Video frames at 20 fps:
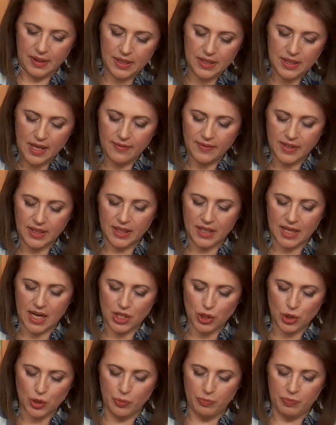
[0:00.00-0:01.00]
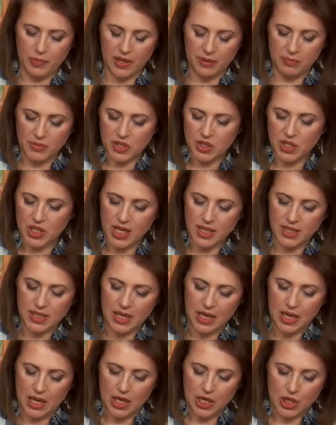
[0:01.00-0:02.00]
Главное хорошо перемешать,
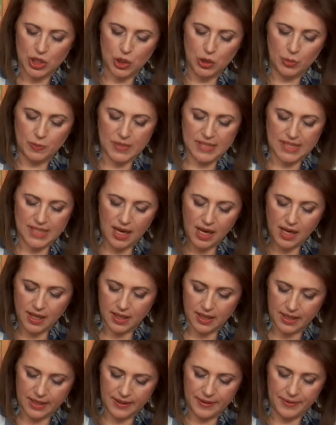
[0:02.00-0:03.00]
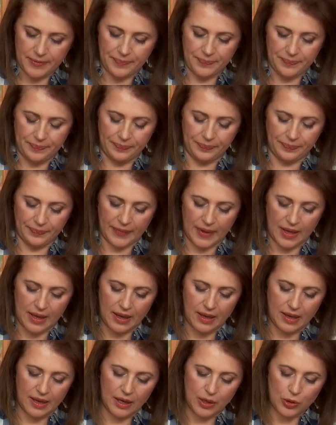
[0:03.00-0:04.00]
чтобы сахар,
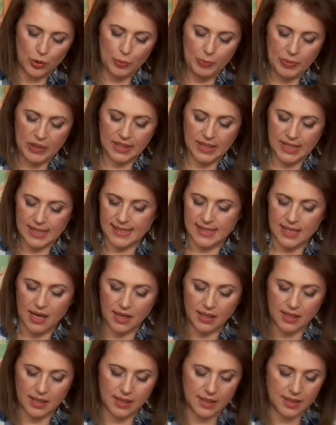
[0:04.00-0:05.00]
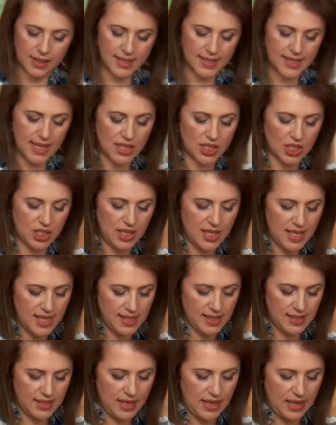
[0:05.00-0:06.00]
крупинки сахара
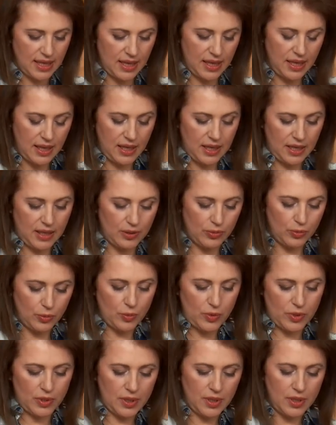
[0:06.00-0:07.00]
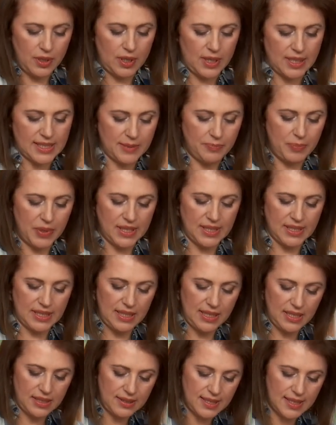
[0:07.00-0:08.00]
разошлись, и он
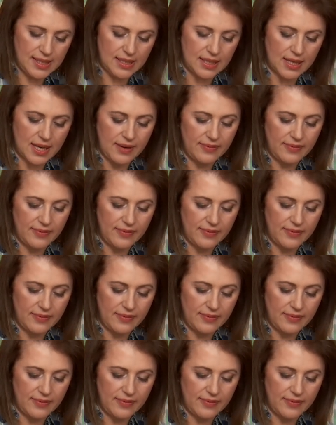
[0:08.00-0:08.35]
распределился